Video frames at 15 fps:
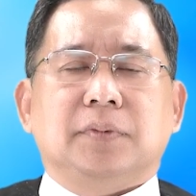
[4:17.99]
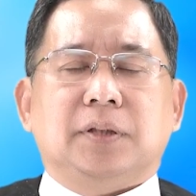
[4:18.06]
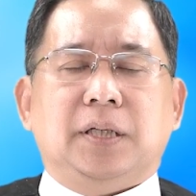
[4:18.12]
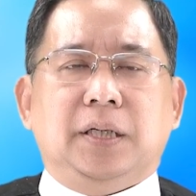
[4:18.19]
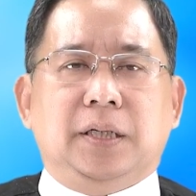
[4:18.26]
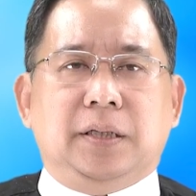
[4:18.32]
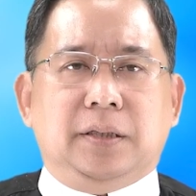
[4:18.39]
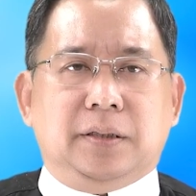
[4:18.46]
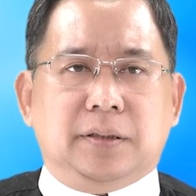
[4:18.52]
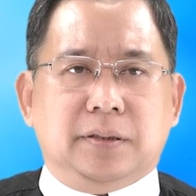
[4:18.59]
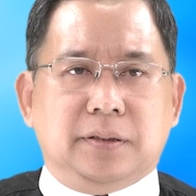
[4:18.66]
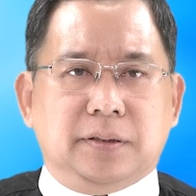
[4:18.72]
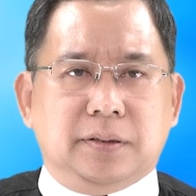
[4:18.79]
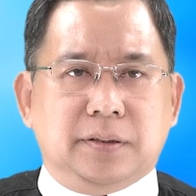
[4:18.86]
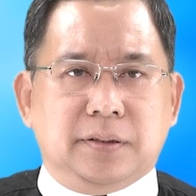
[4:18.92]
thì
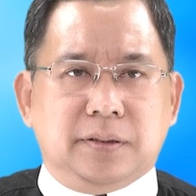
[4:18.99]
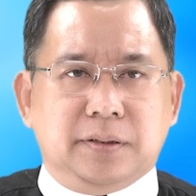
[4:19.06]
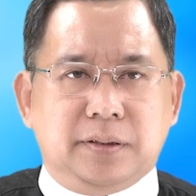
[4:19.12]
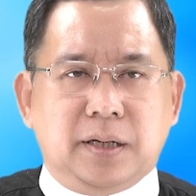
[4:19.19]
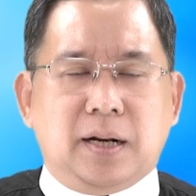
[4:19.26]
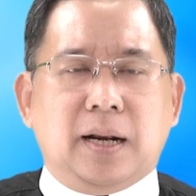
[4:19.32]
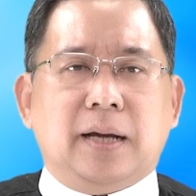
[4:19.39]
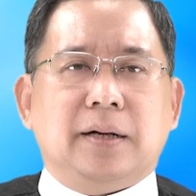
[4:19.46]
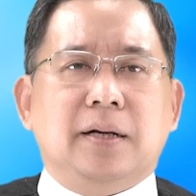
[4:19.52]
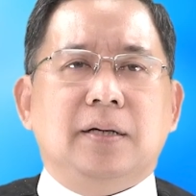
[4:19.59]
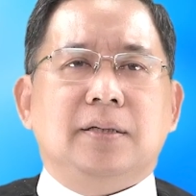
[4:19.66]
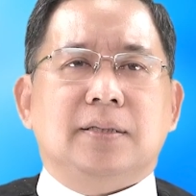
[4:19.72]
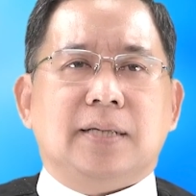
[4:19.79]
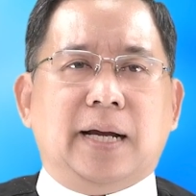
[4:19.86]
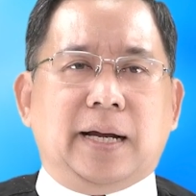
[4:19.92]
rất là
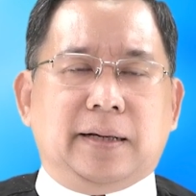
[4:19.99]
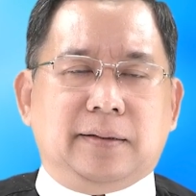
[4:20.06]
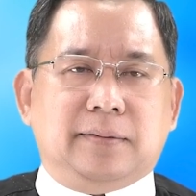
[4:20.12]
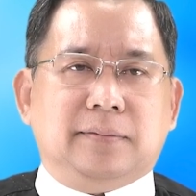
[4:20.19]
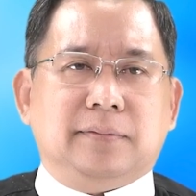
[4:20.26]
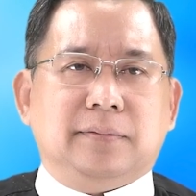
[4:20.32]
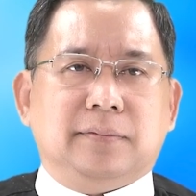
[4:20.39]
đơn giản